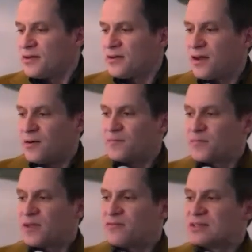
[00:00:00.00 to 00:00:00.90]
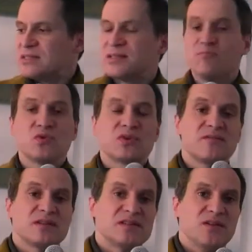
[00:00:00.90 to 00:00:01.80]
Ja, was ist die
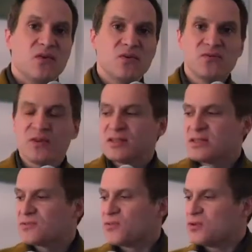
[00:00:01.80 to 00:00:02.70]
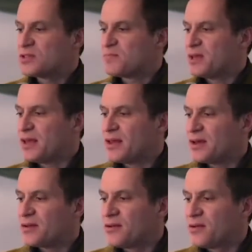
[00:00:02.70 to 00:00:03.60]
Motivation für dieses
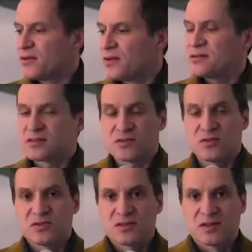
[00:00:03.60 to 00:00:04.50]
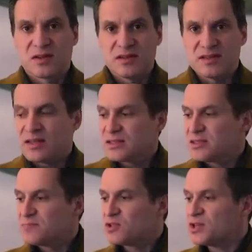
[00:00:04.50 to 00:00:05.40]
Volksbegehren? Das soll uns als
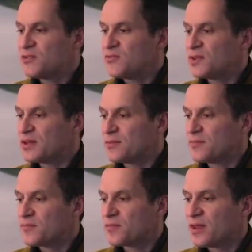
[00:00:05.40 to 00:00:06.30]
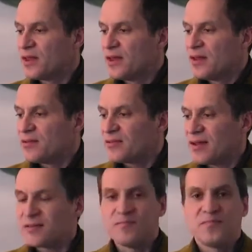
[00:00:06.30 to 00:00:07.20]
erstes beschäftigen.
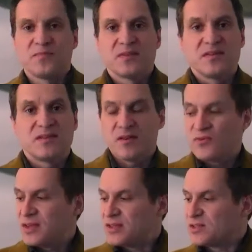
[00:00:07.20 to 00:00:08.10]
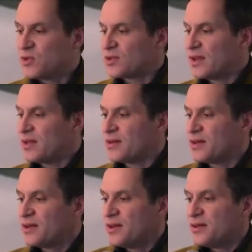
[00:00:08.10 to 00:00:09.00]
Dann die Definition einer
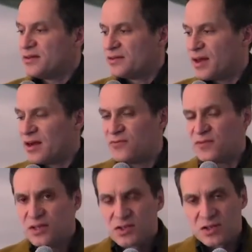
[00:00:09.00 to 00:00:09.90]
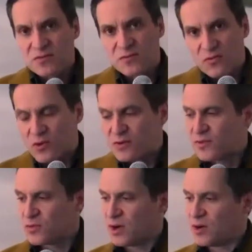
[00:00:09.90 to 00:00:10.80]
idealen Wirtschaft, wo wollen
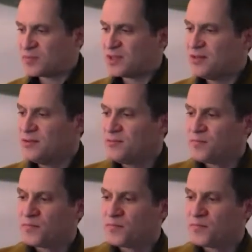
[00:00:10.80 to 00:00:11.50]
wir überhaupt hin?